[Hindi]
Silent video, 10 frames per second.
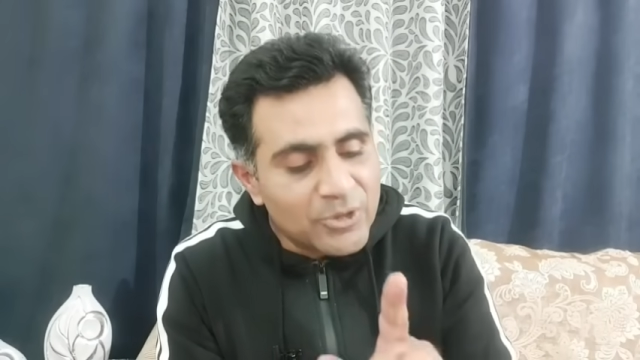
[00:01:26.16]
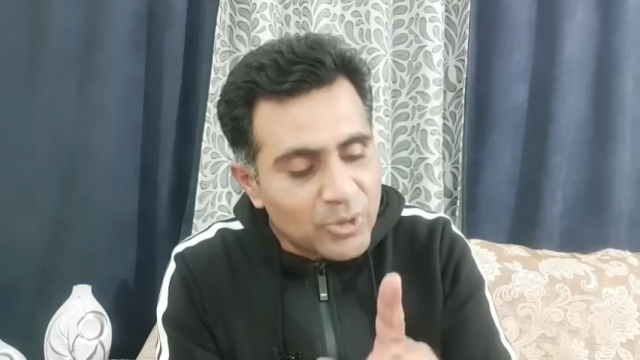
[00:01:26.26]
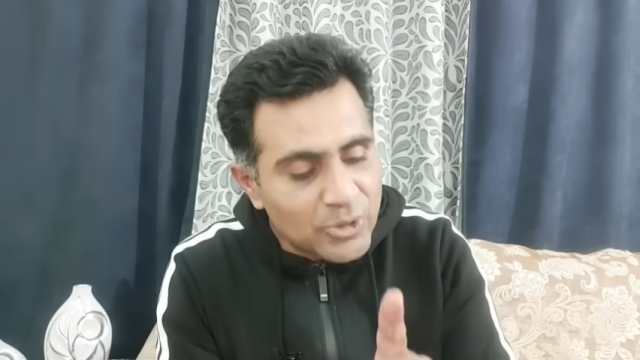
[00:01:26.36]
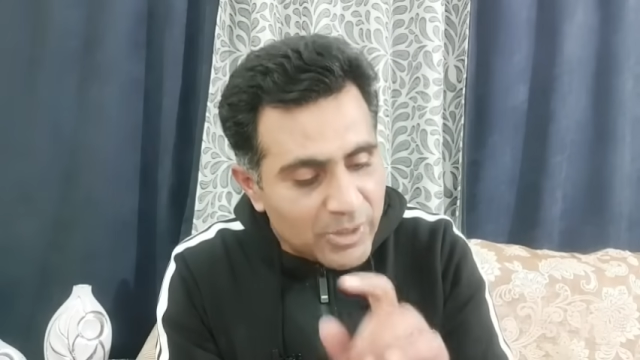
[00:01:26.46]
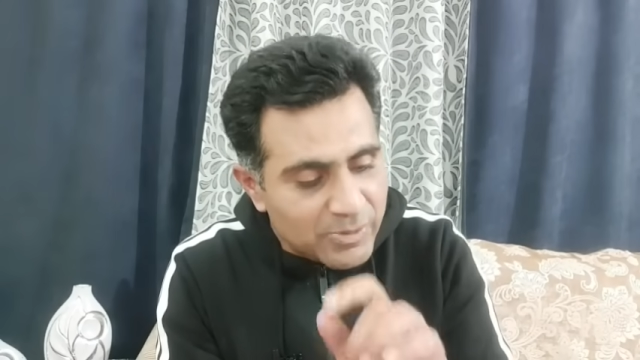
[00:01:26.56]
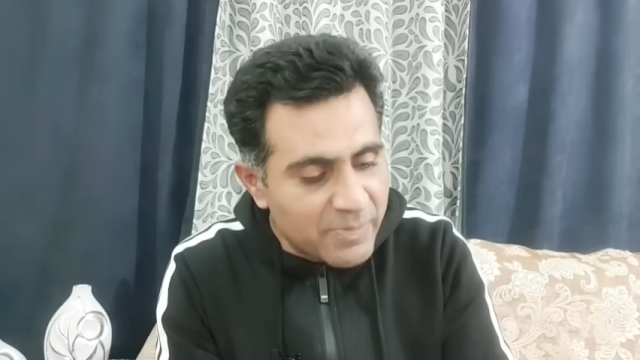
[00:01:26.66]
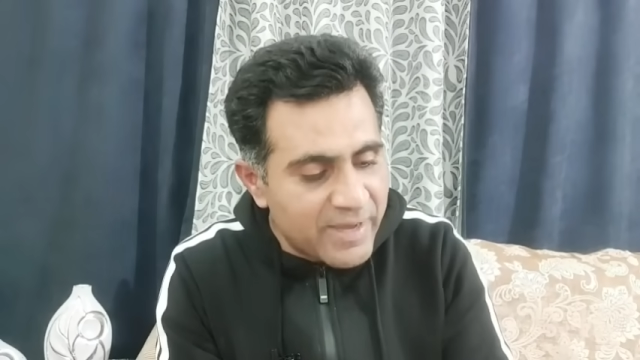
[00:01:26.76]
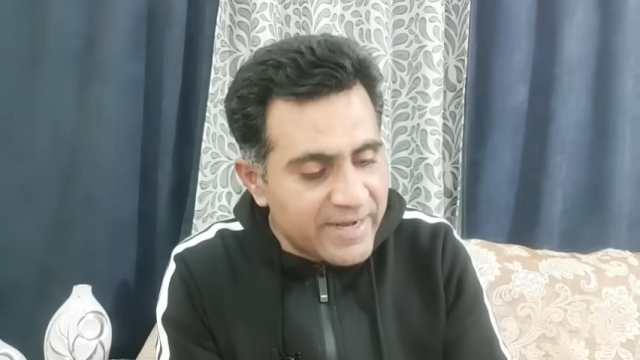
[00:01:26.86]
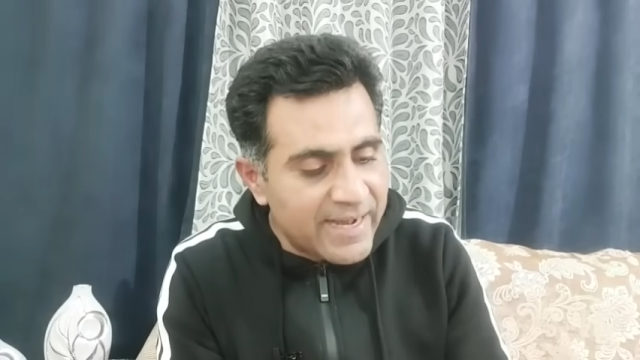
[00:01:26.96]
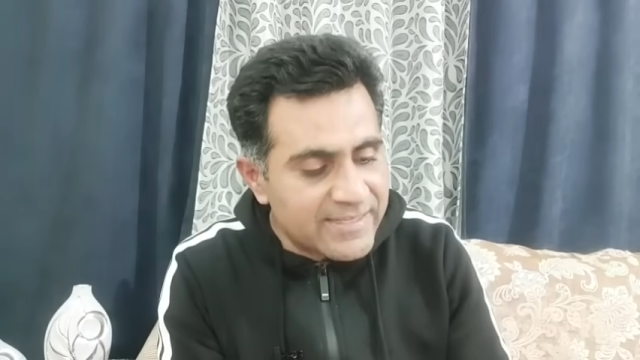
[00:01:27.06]
तो सबसे
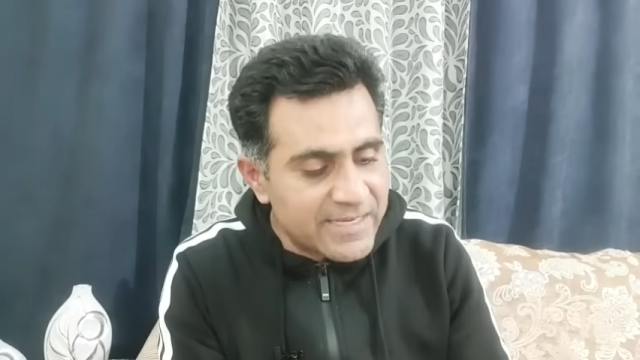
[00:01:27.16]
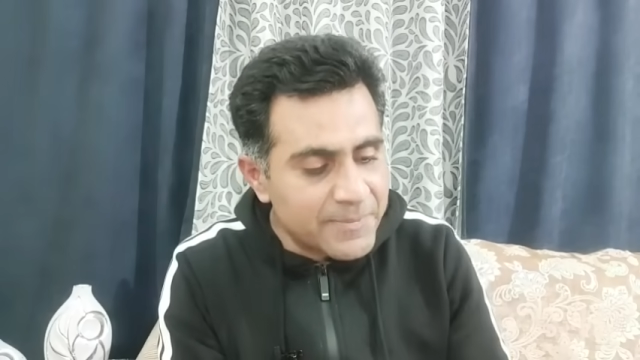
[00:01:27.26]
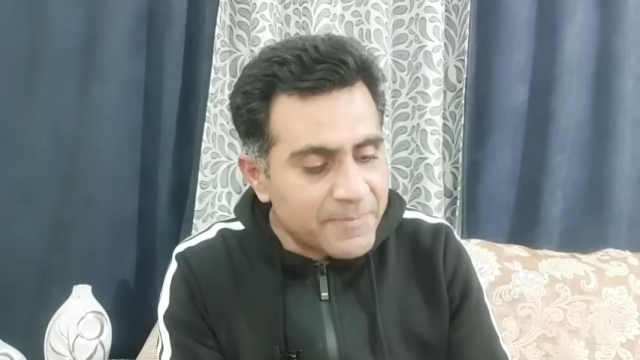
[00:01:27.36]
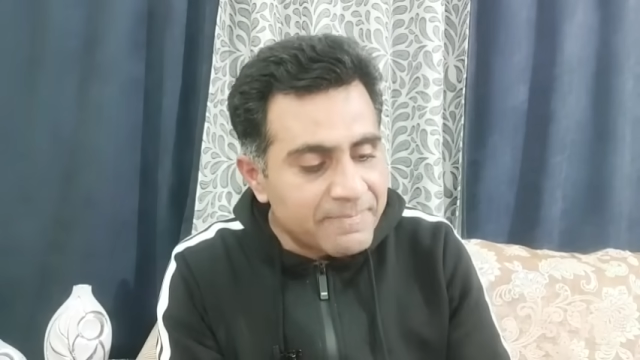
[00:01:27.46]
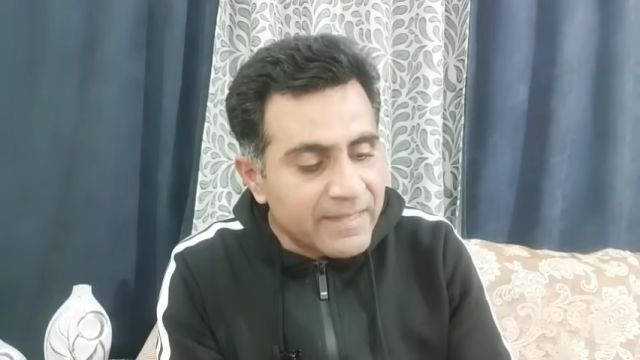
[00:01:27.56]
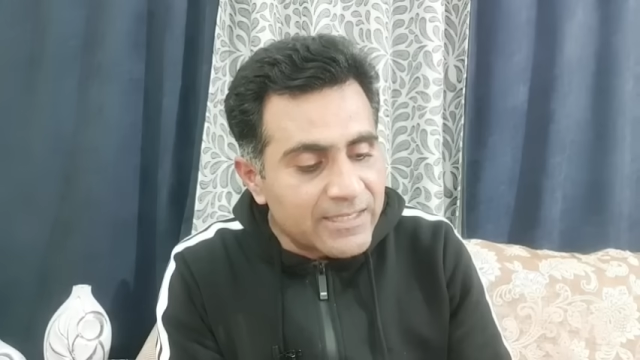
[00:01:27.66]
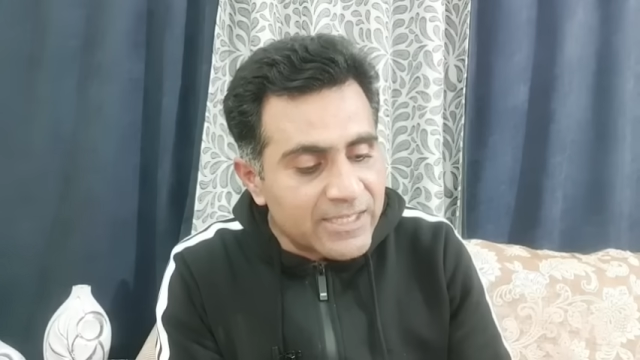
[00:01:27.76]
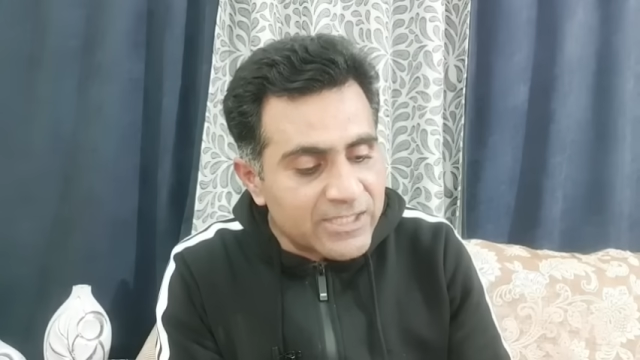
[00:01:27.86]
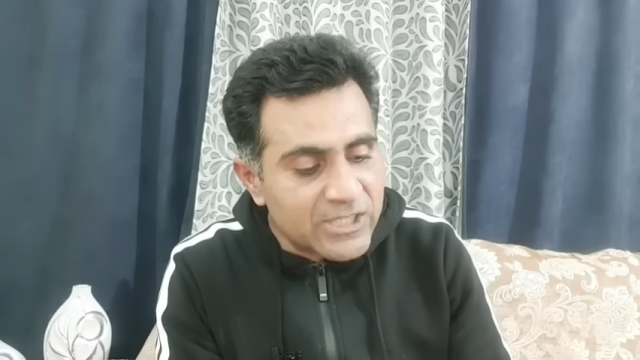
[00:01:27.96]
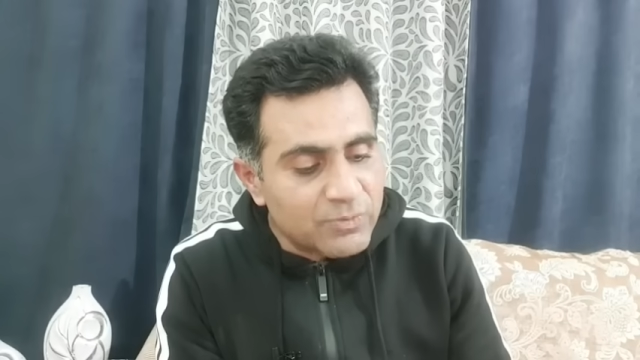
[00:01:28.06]
पहले नाजिन
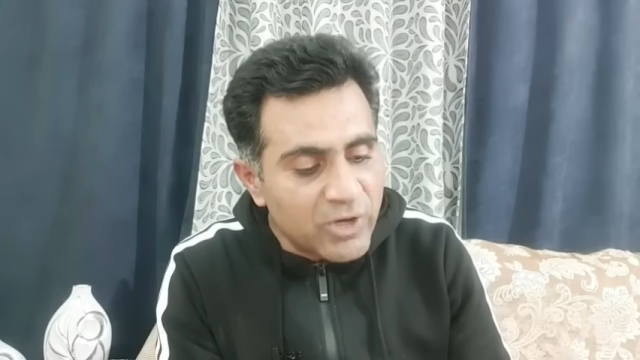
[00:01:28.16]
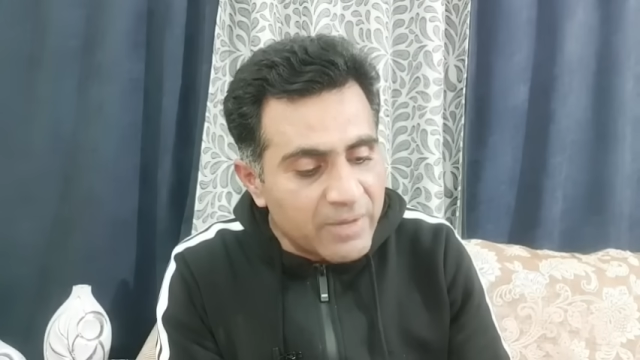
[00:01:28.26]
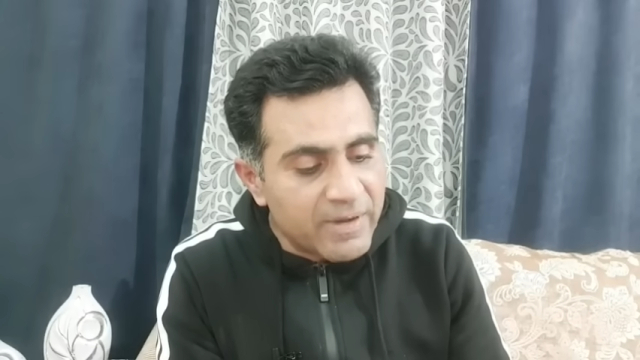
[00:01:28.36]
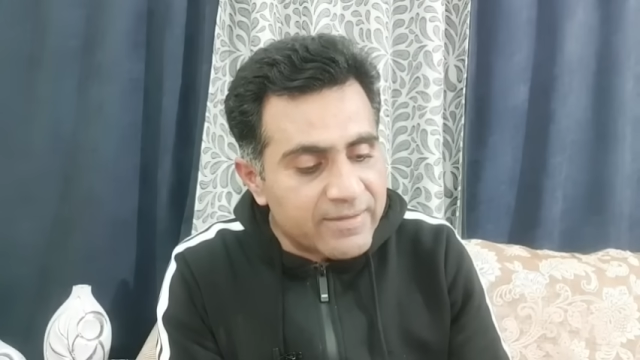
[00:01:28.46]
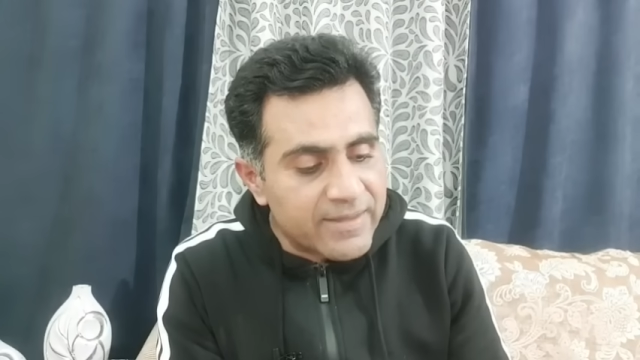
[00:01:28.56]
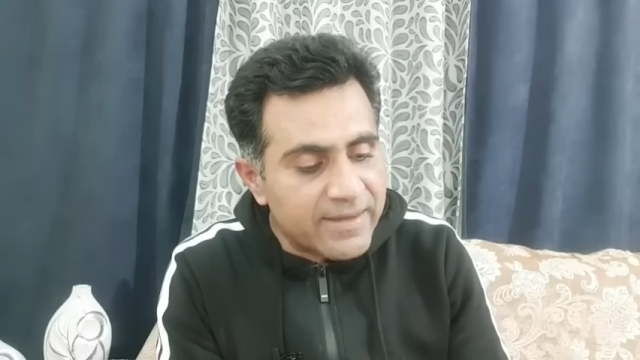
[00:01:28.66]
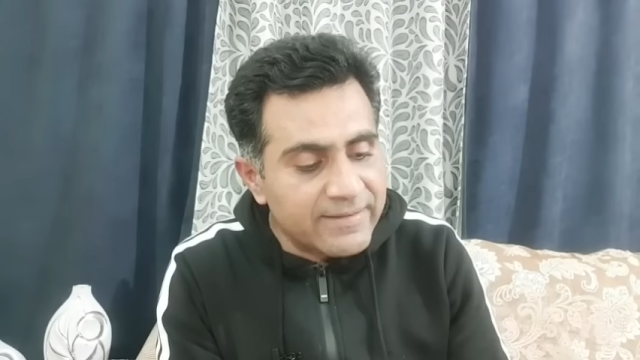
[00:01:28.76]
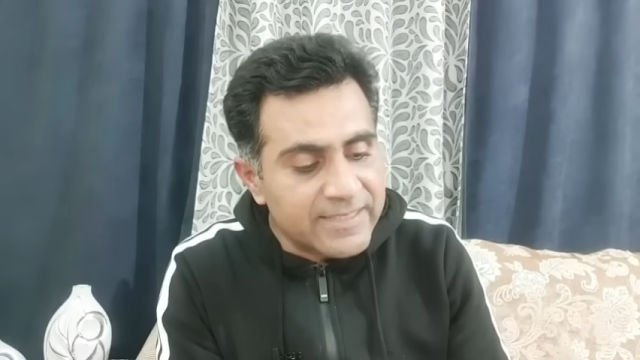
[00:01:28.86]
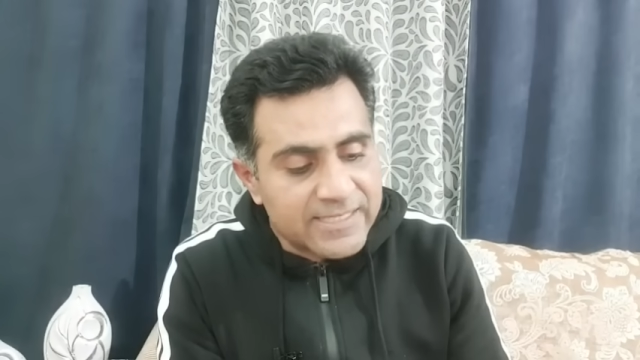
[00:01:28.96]
जस्टिस मुनीब अख्तर